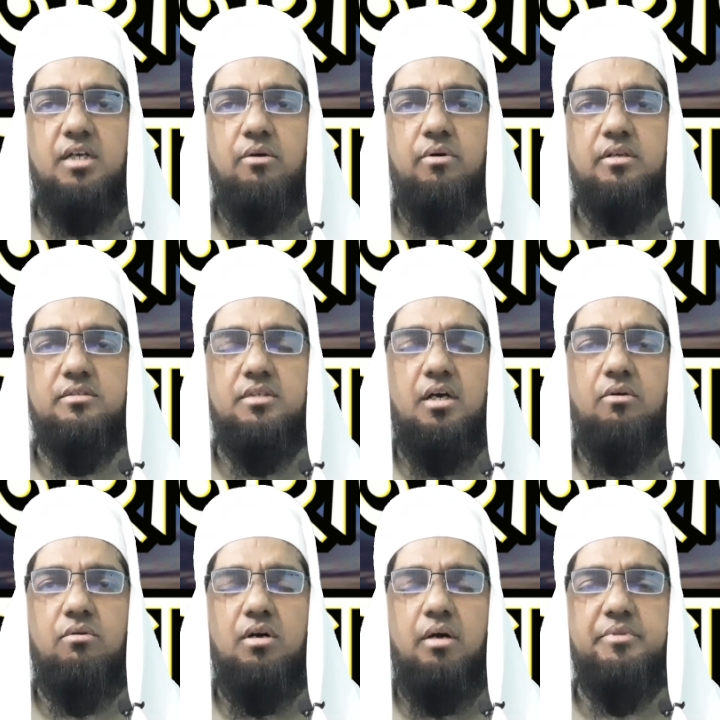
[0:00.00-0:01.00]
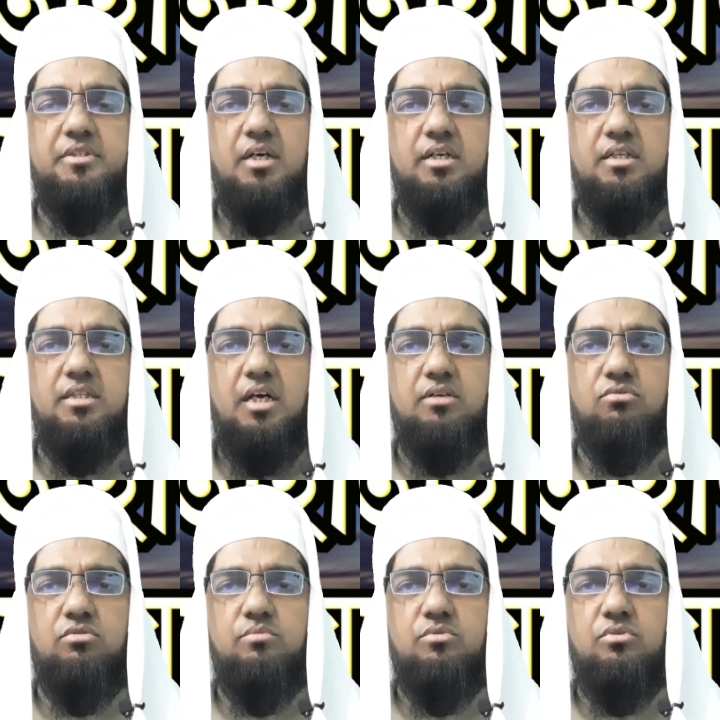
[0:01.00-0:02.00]
চাওয়ার চাও আমি তাকে দান
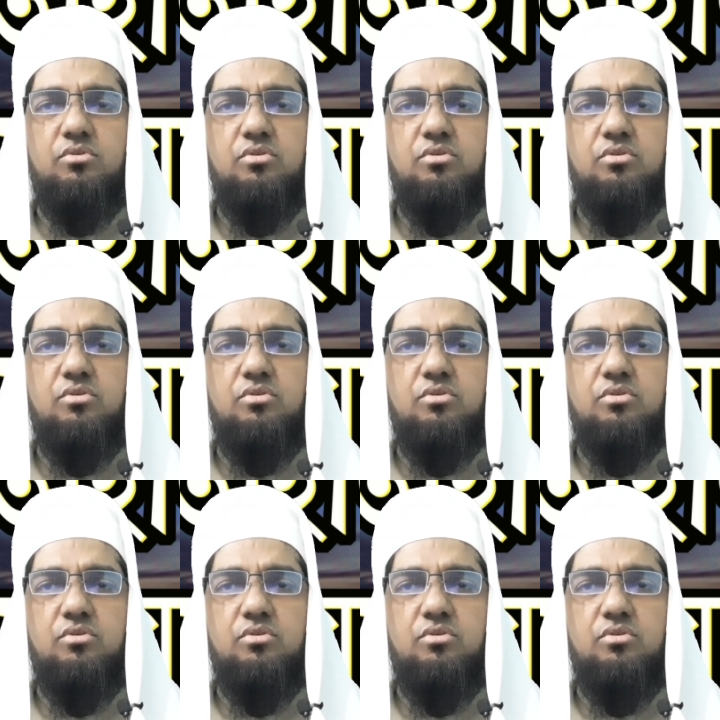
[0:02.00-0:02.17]
করব।